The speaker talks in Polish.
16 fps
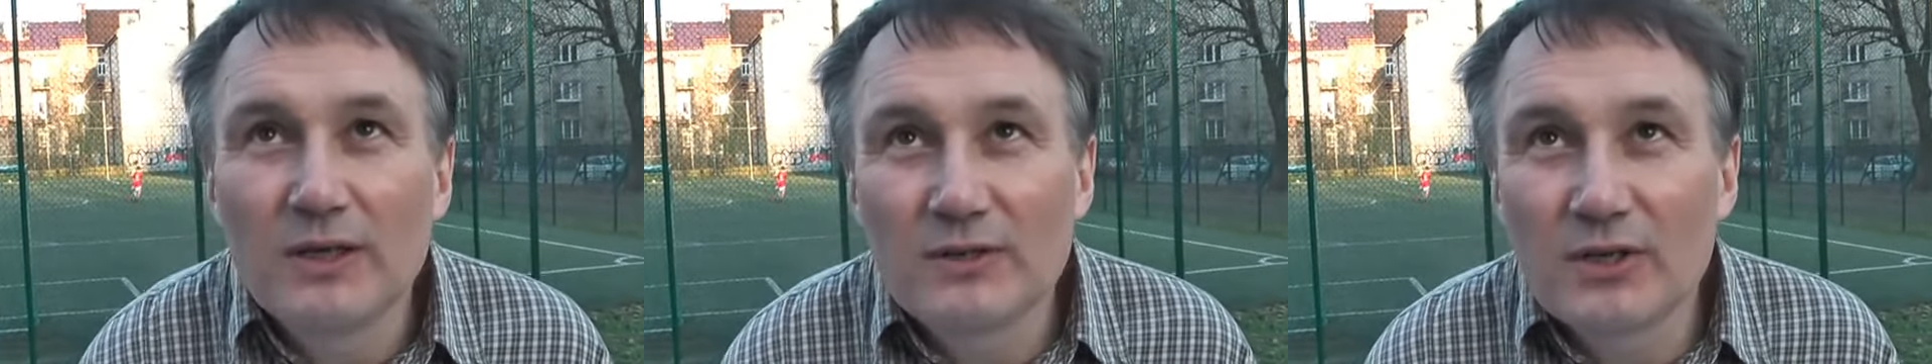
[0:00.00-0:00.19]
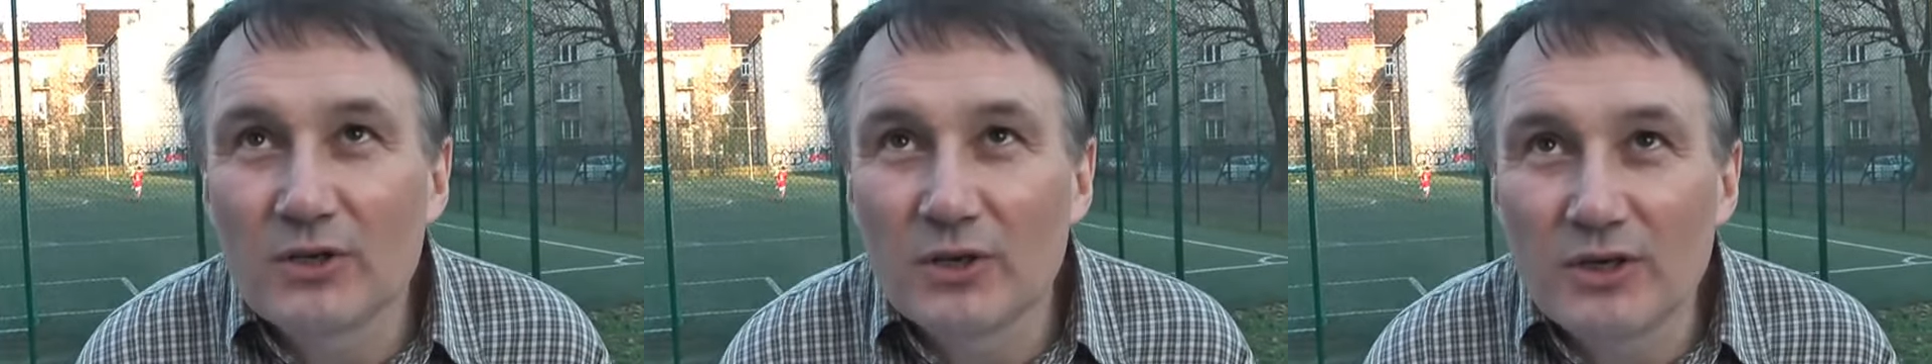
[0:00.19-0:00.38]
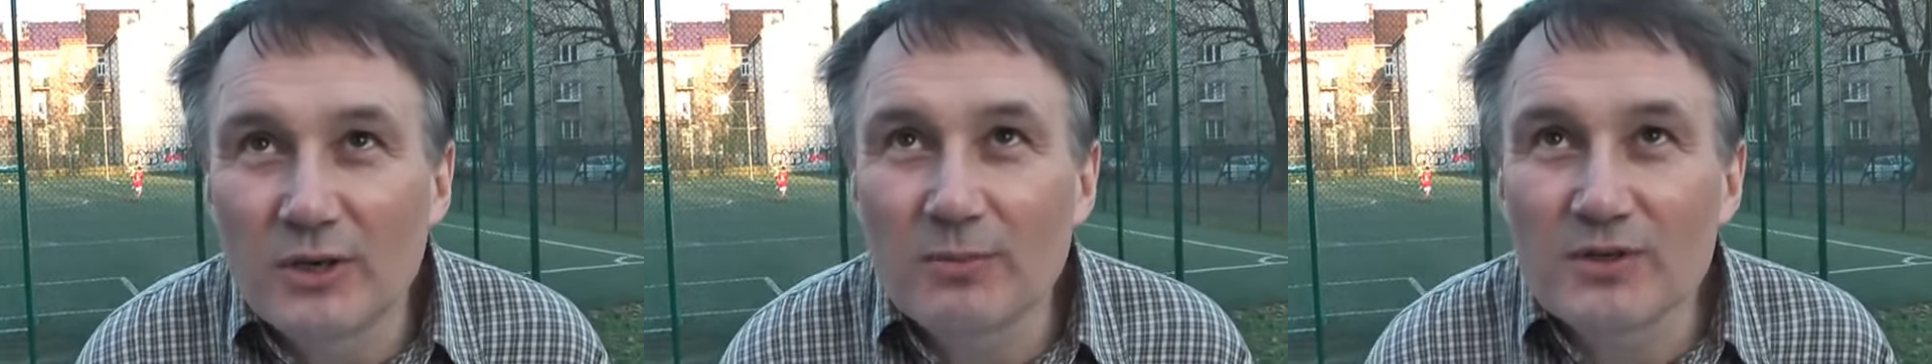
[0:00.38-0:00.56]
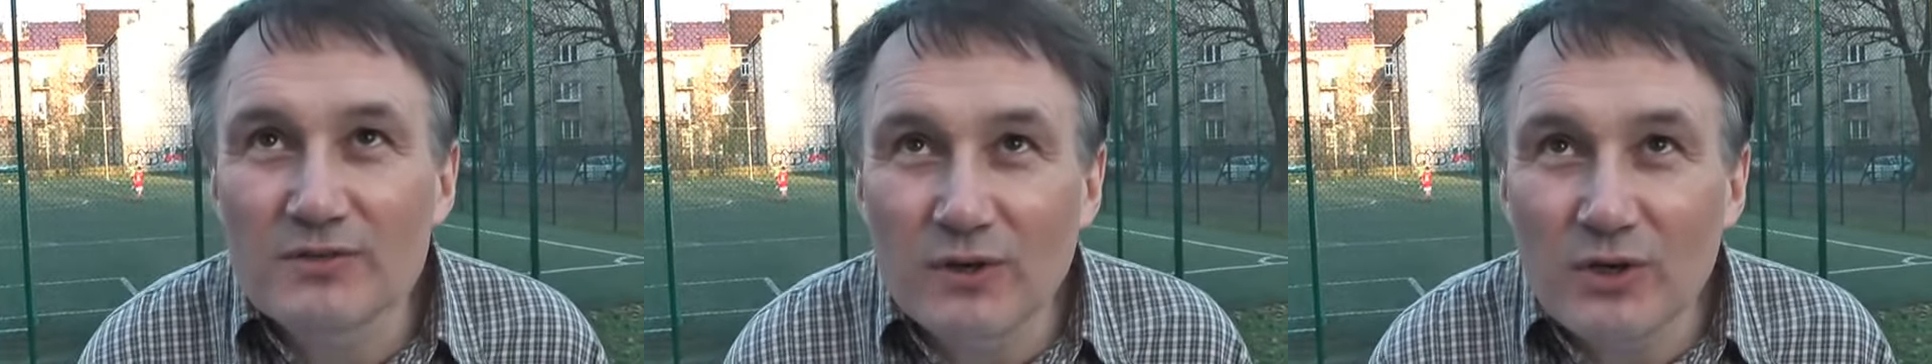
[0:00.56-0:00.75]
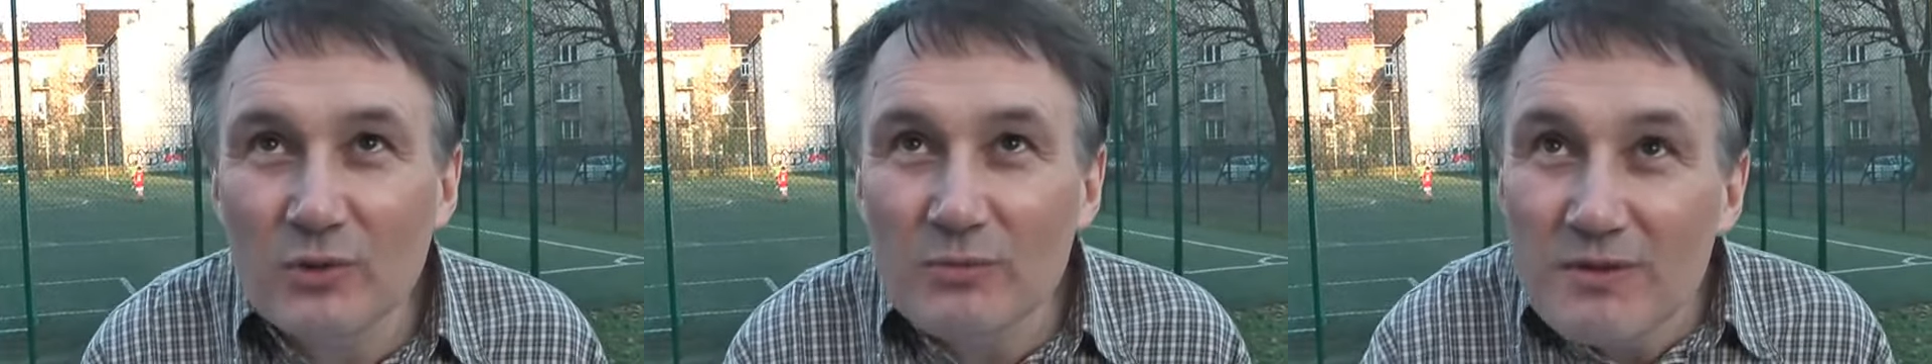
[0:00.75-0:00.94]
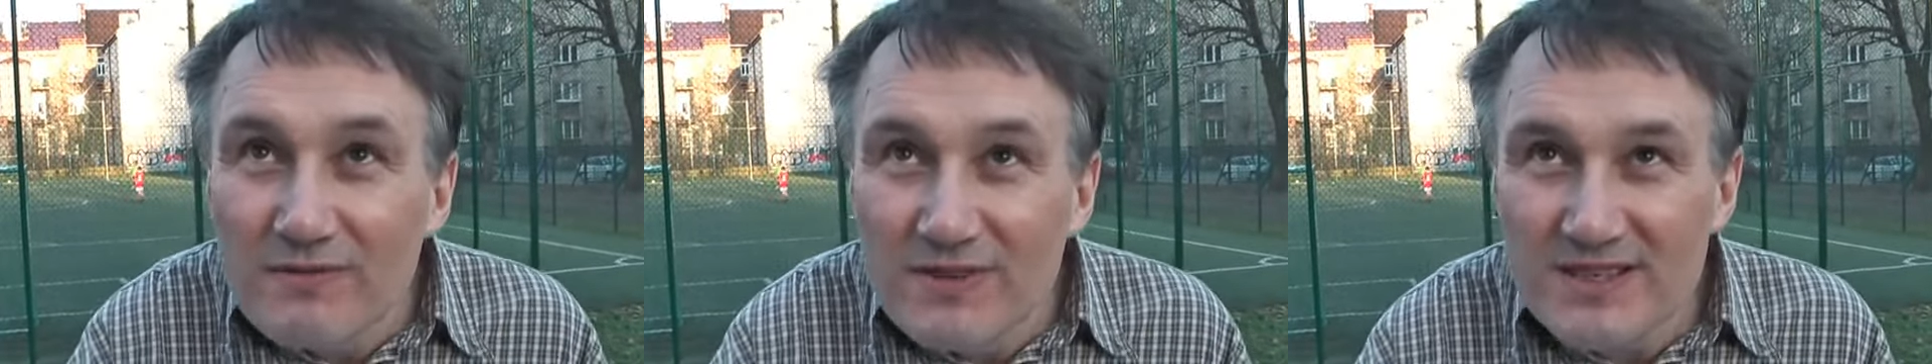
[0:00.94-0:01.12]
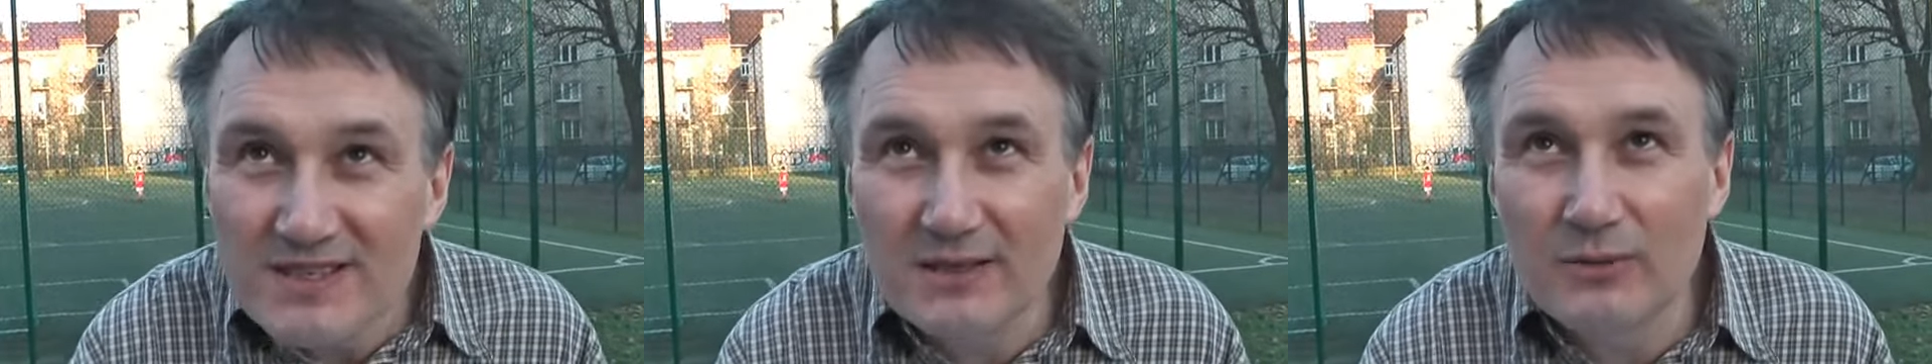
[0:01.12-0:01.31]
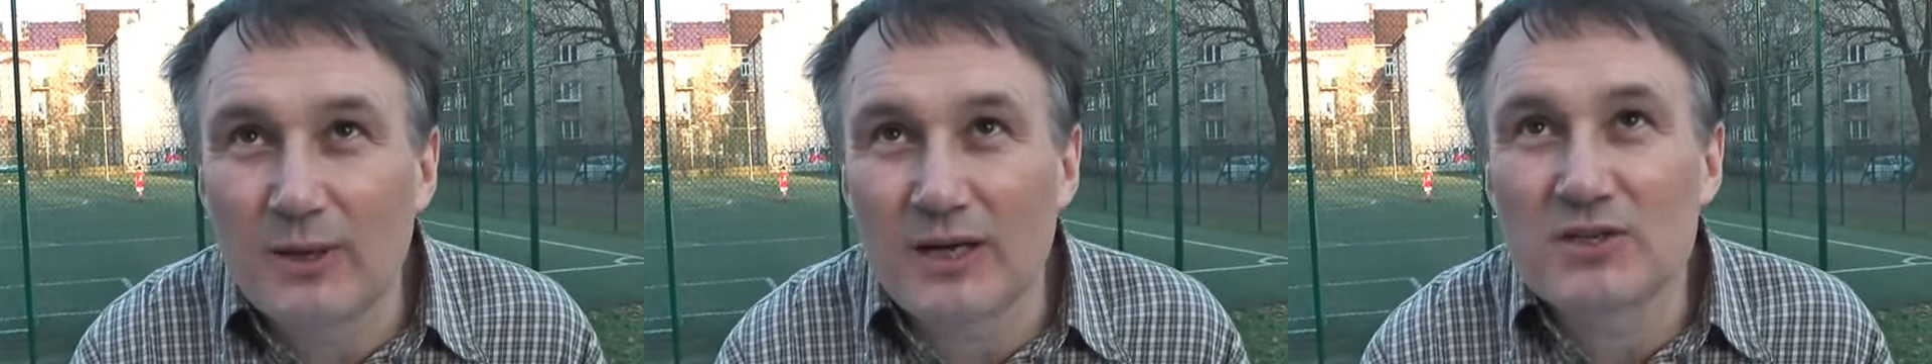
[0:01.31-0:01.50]
tylko nie pozwolą mi
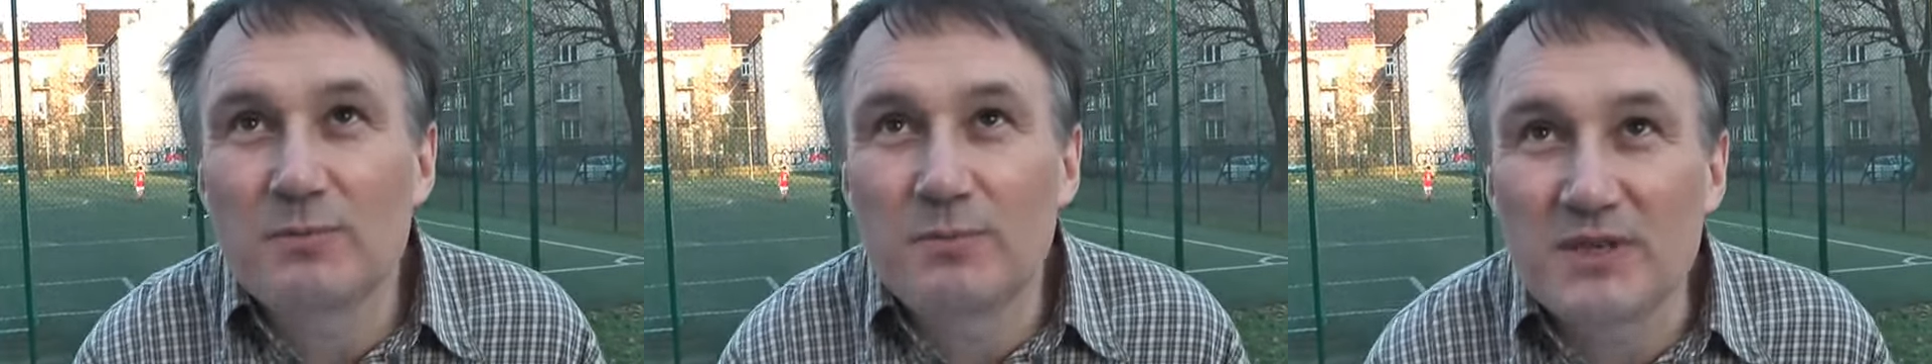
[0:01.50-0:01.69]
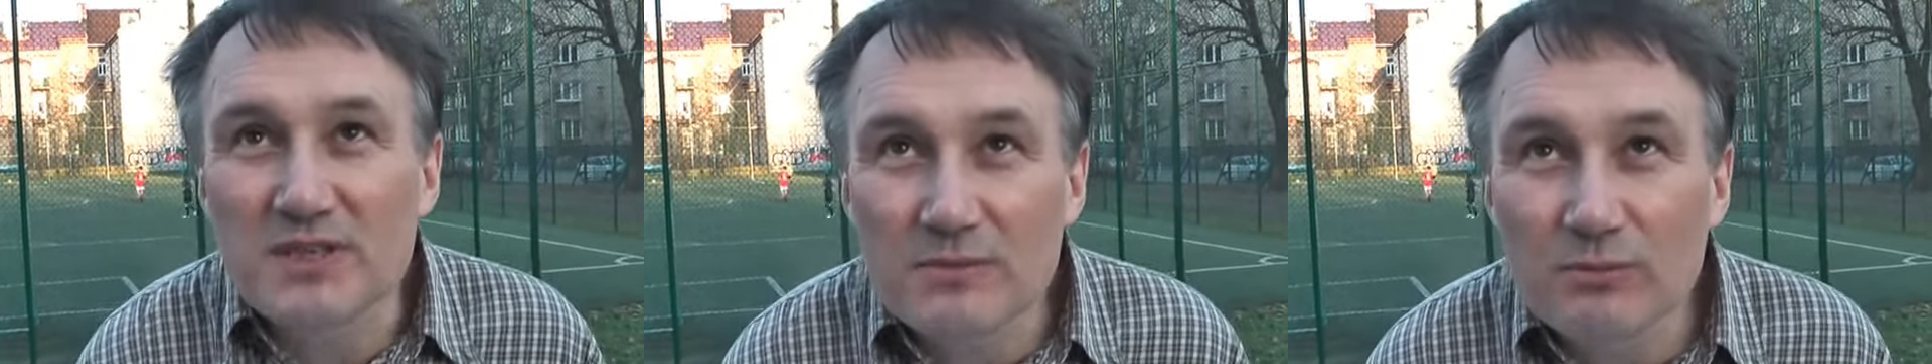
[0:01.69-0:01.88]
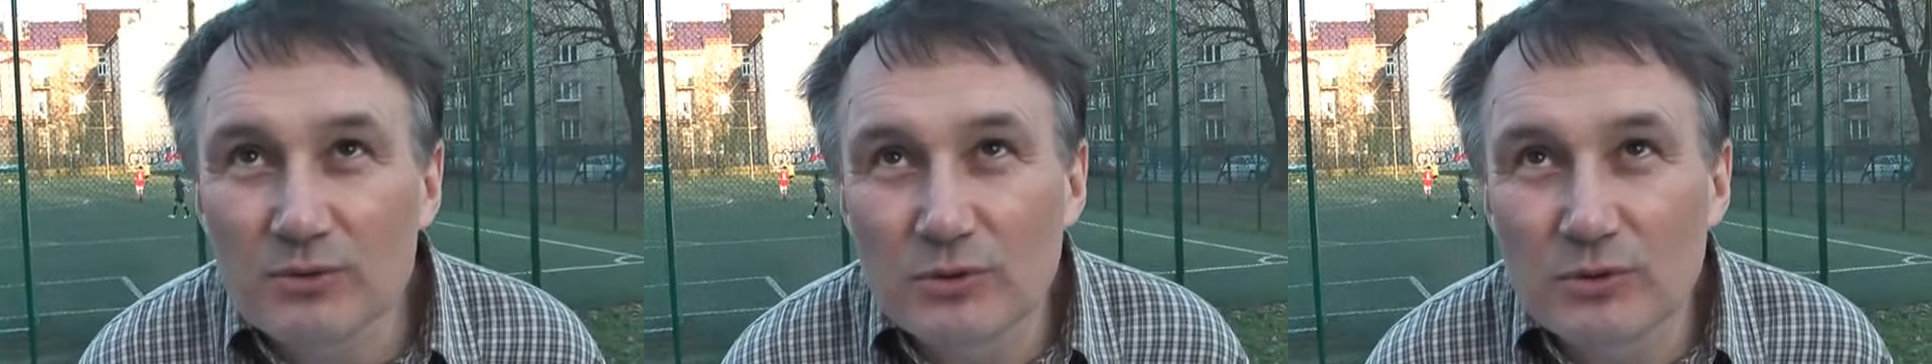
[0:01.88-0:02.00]
wysyłać pism,